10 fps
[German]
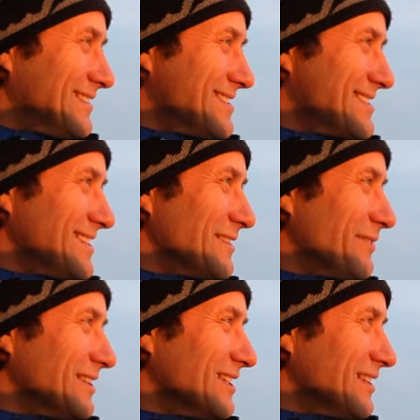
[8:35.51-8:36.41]
das Ziel
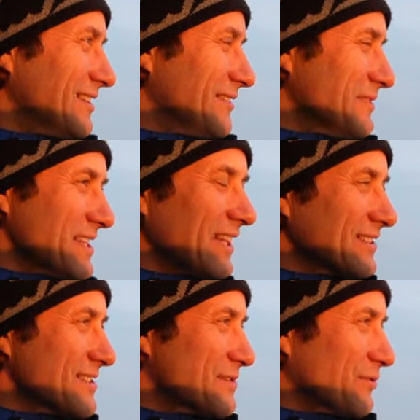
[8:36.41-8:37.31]
war hier was
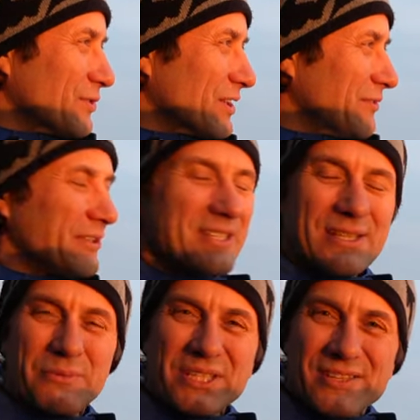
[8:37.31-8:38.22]
anderes zu fotografieren, das
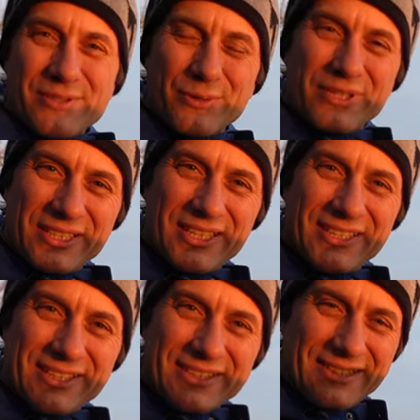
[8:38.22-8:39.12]
habe ich ganz gut
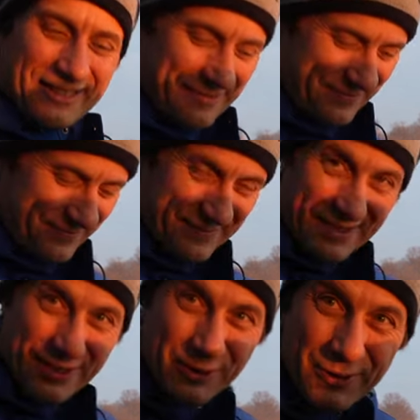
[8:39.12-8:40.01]
hingekriegt.
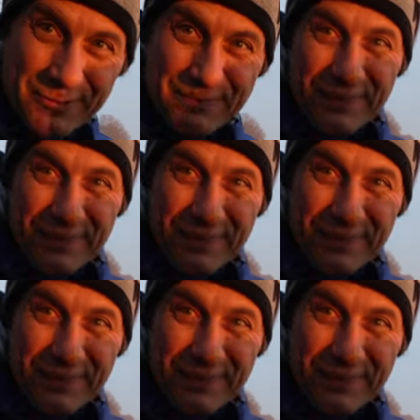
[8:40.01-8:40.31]
Cool.